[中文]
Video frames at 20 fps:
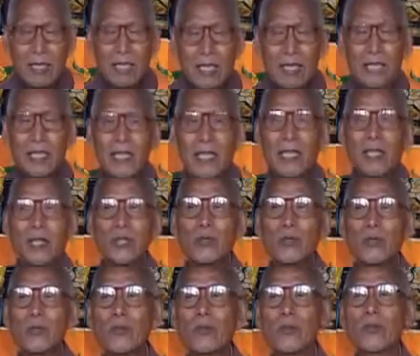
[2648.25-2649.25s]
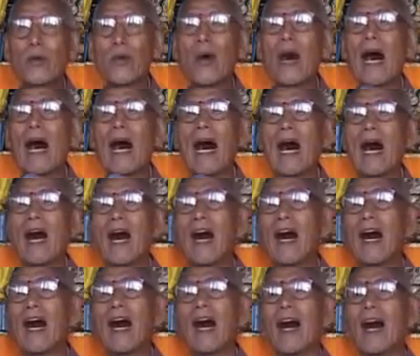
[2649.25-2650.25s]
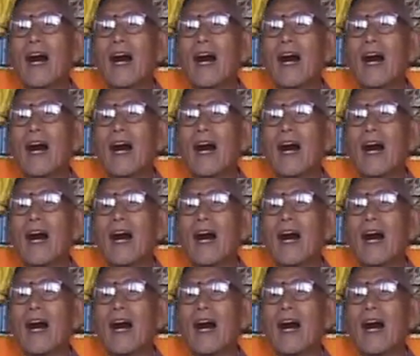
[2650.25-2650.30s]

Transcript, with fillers: 是印度话。